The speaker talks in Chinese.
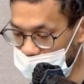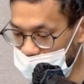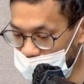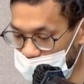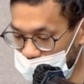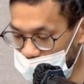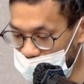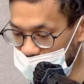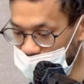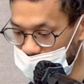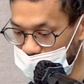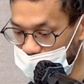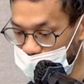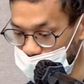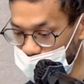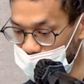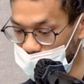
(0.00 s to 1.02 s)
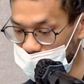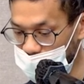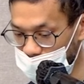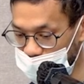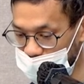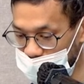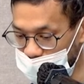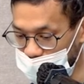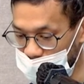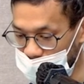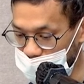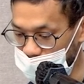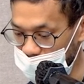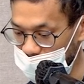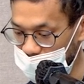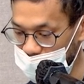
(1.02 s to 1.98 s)
这就是一个不错的优势。为
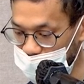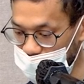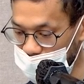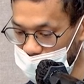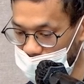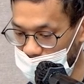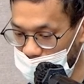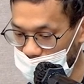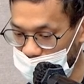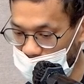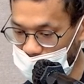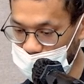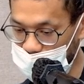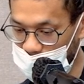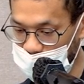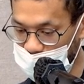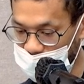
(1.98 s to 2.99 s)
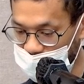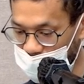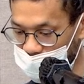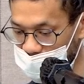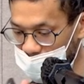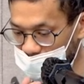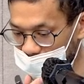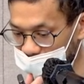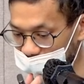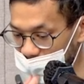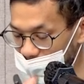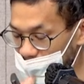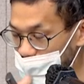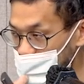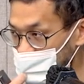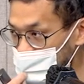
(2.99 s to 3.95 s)
什么呢？因为 Calli Multi Platform 它可
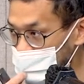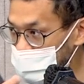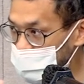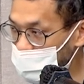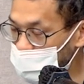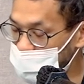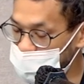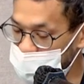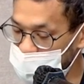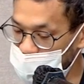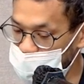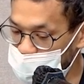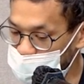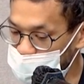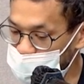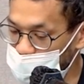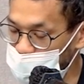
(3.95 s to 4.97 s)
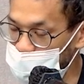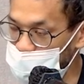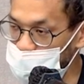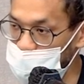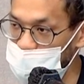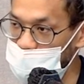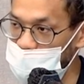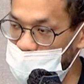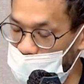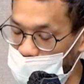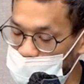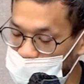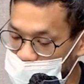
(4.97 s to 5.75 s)
以依照你自己的需求去调